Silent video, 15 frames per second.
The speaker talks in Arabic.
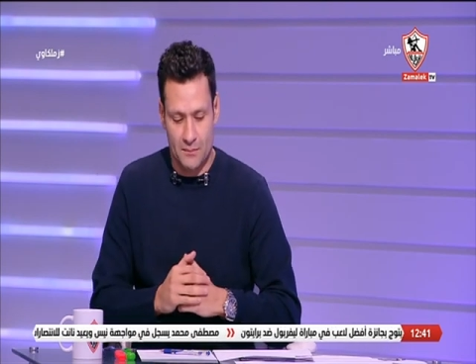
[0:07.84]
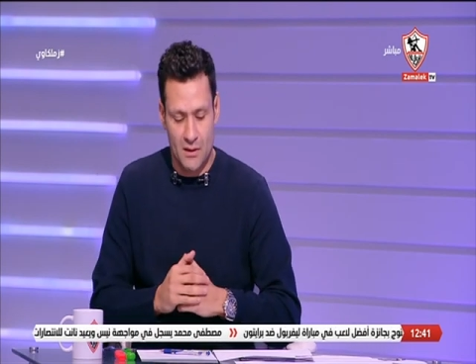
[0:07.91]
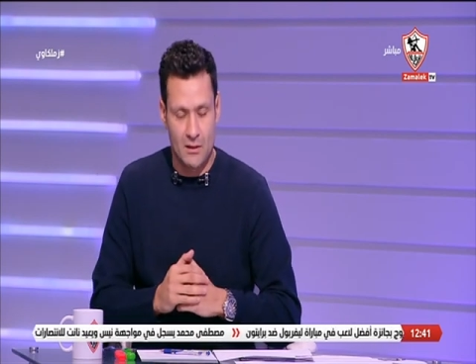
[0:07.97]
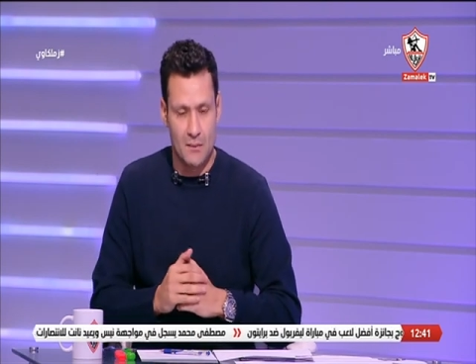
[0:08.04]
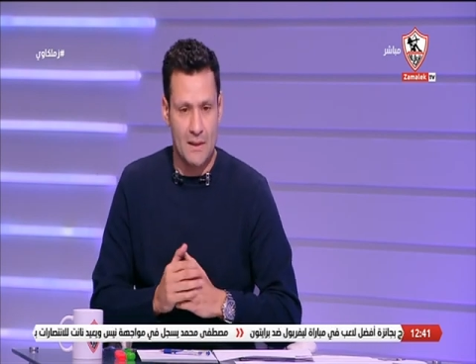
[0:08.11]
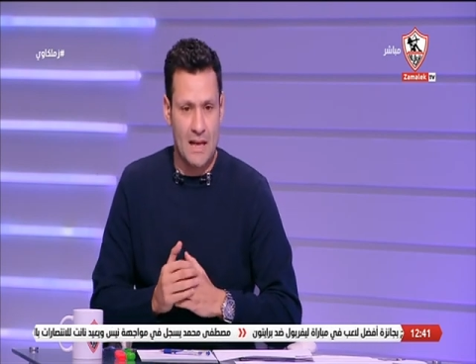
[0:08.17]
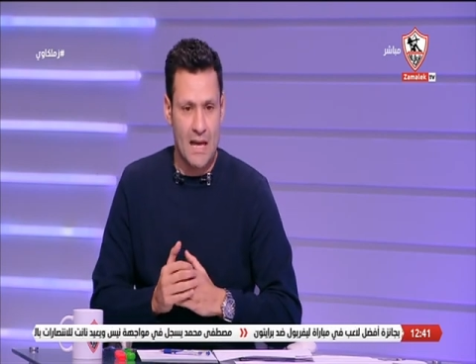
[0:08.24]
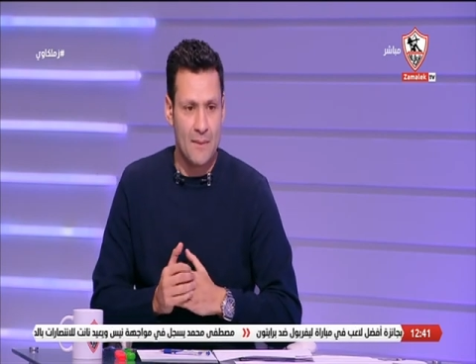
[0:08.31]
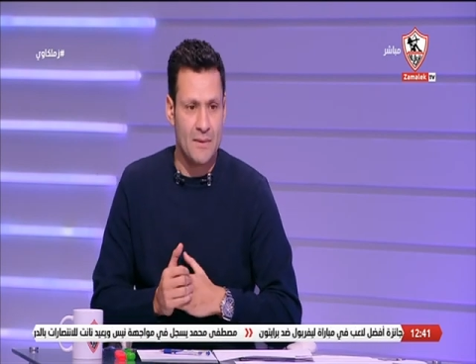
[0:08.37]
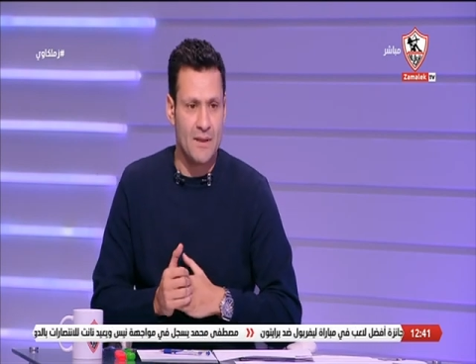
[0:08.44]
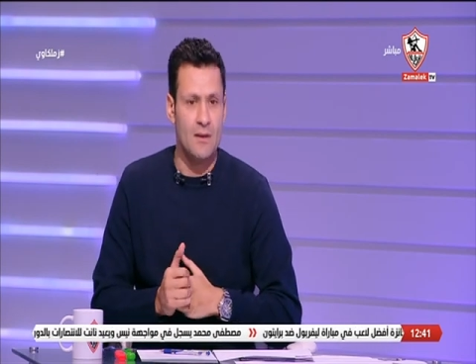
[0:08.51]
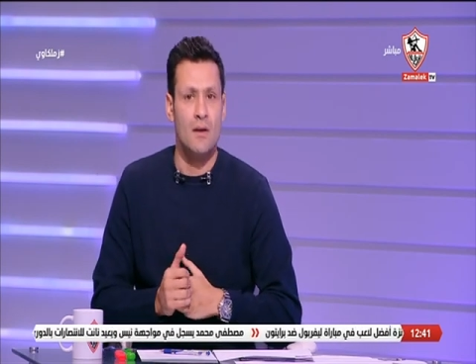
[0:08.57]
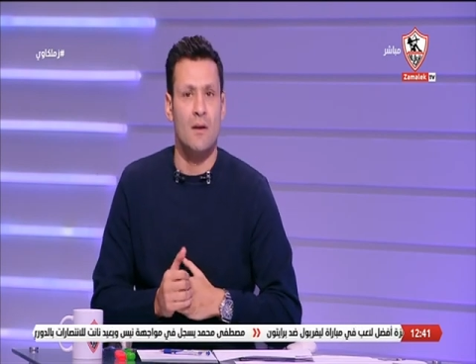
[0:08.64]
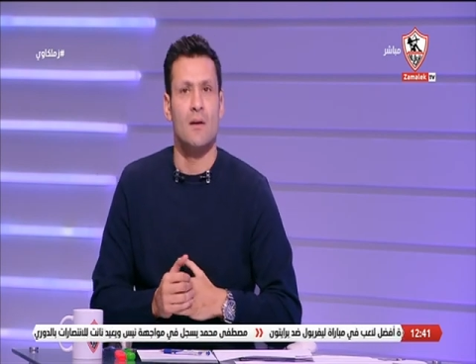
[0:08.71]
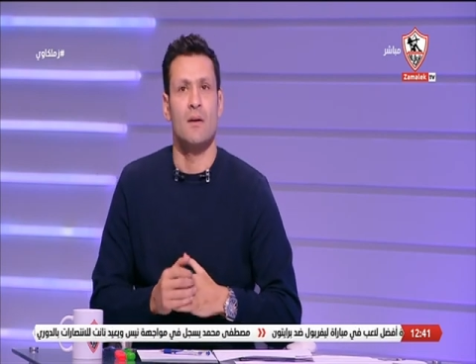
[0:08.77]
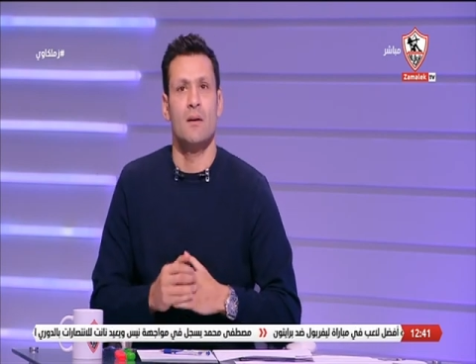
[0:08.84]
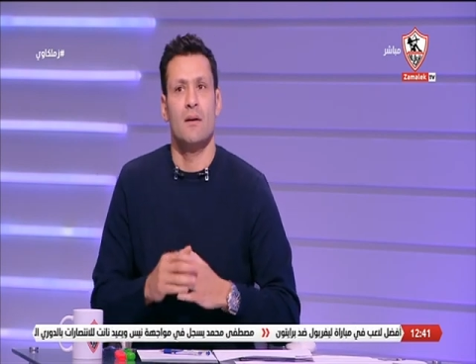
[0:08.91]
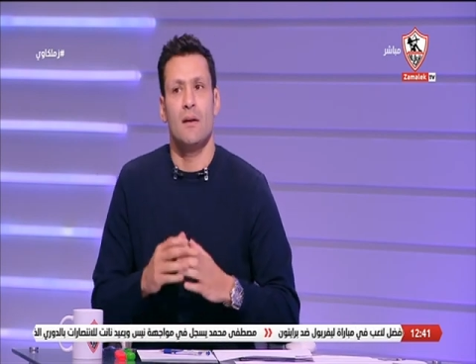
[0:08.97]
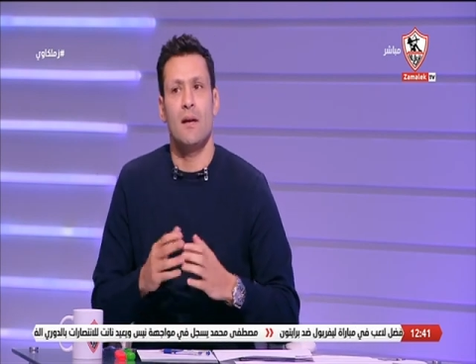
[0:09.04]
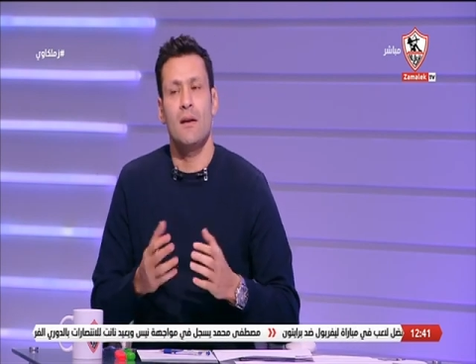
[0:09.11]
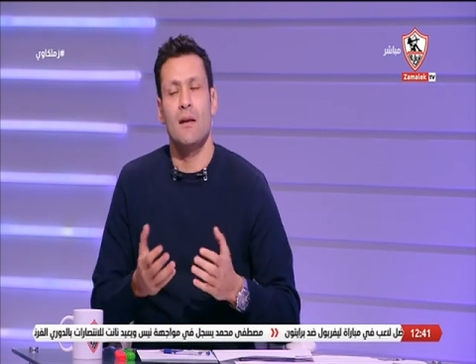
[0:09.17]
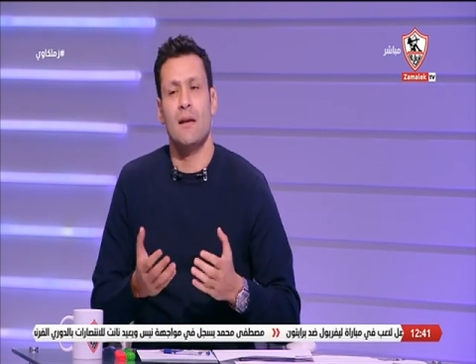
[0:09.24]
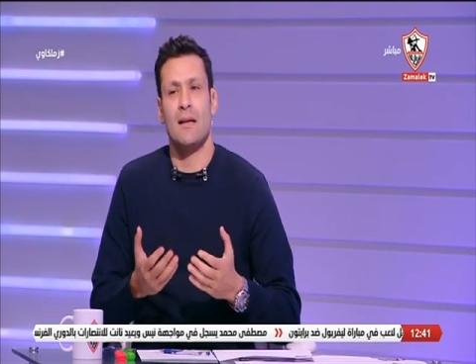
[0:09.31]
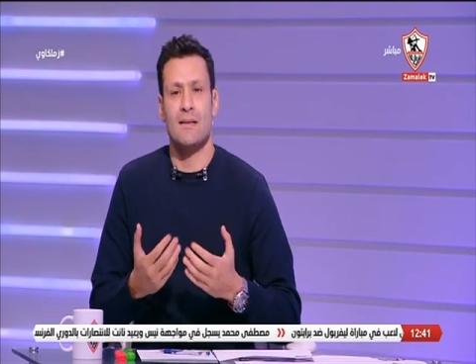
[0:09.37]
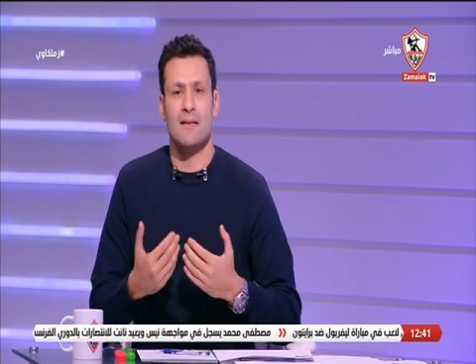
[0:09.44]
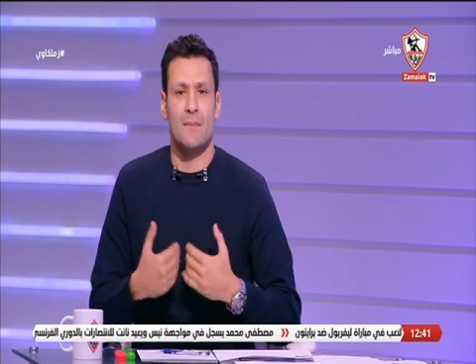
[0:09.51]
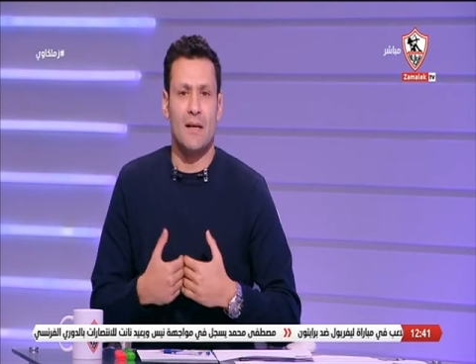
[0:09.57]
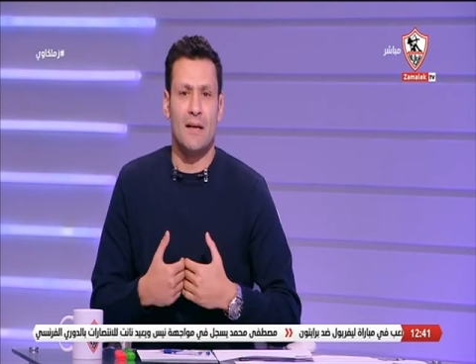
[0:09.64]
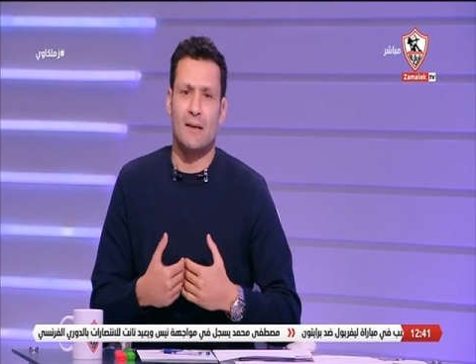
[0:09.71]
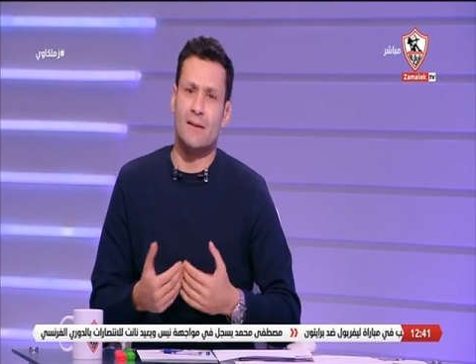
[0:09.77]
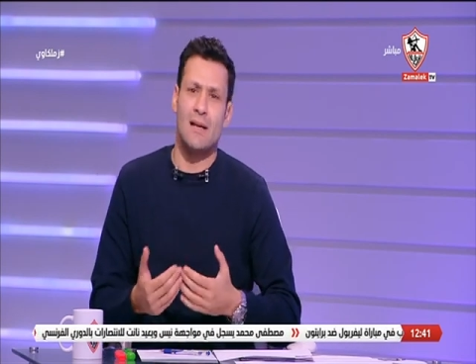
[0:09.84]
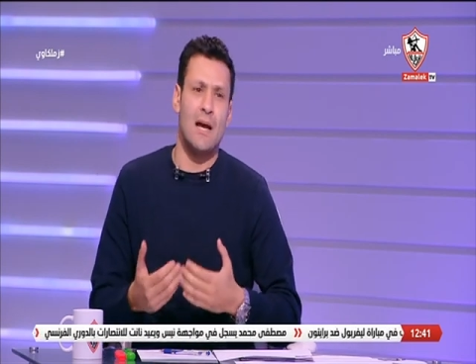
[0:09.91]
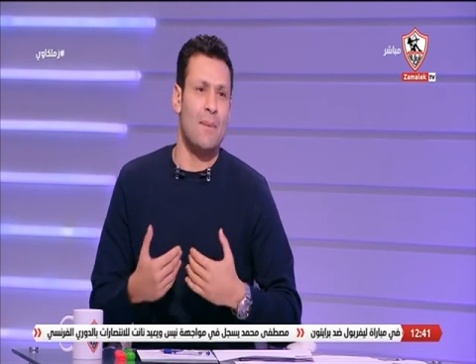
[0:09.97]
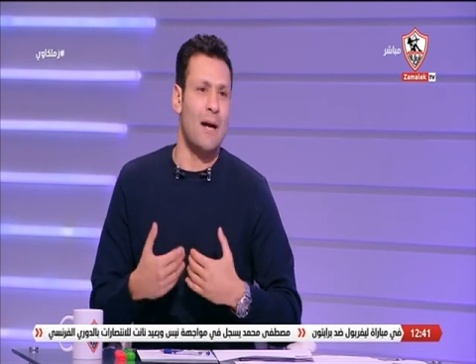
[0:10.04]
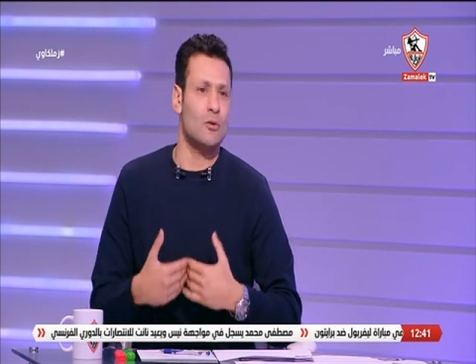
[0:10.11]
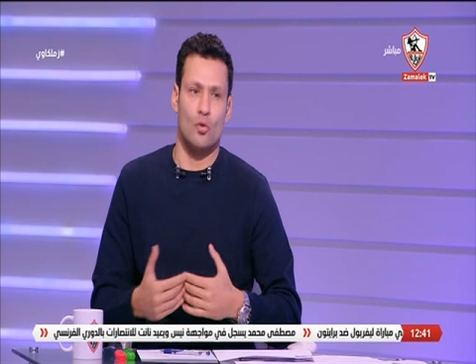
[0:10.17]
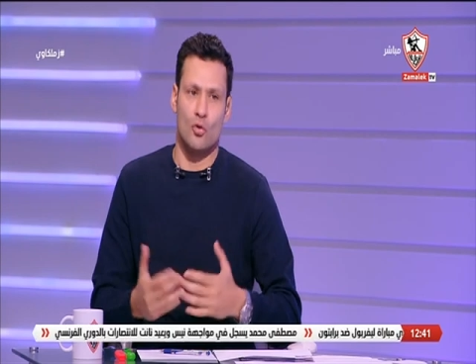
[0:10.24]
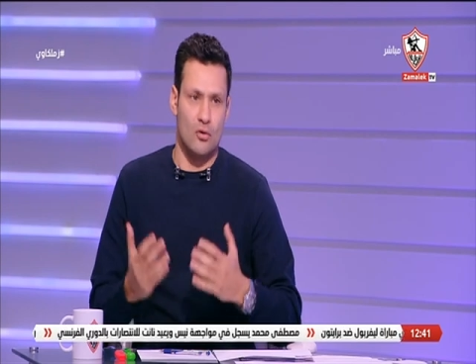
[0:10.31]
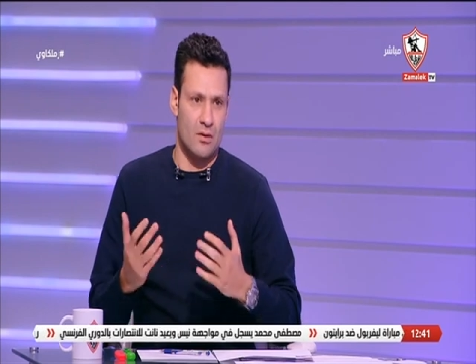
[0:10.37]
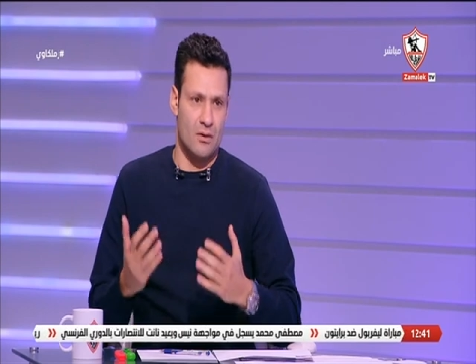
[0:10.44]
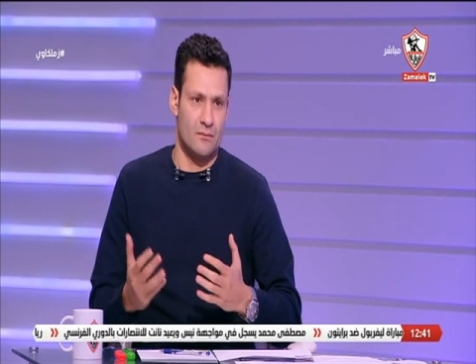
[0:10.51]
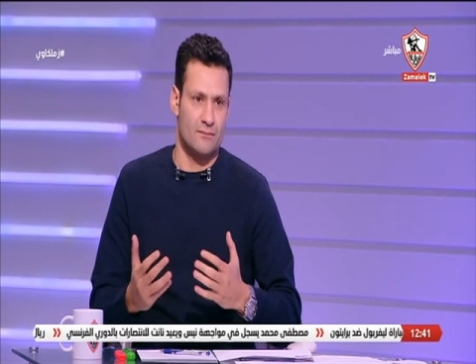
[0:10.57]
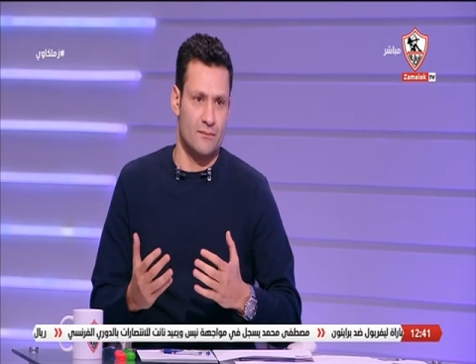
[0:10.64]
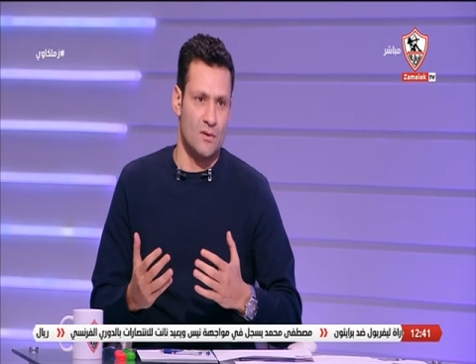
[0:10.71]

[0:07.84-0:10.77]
بره ملعبي احنا كزمالك عندنا ابعاد اخرى